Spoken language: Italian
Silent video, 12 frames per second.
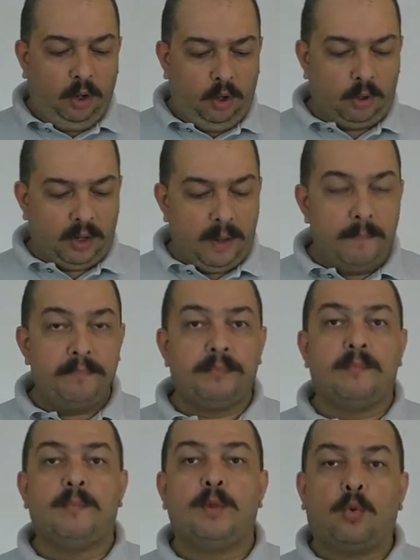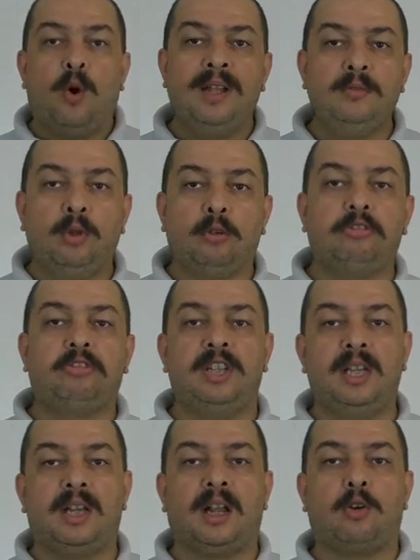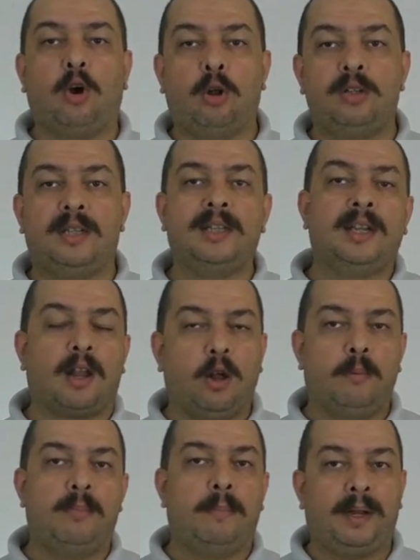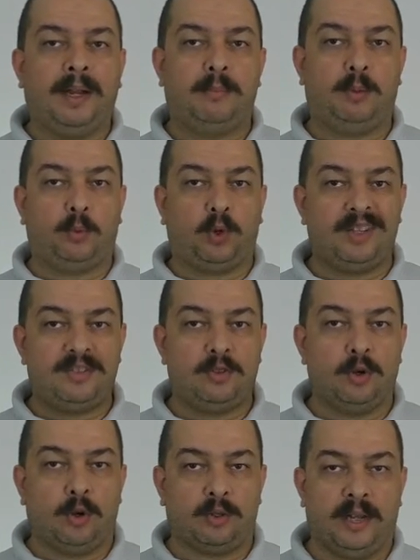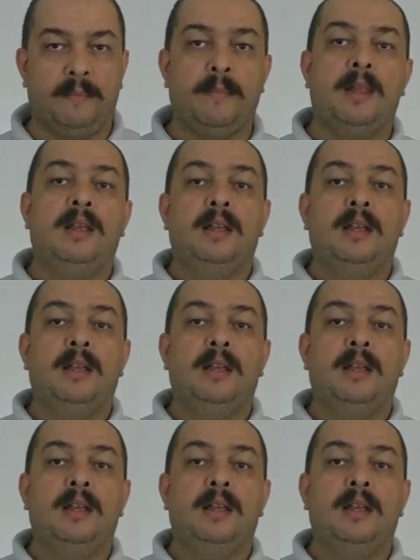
Ora, quando si raccoglie della roba per la popolazione,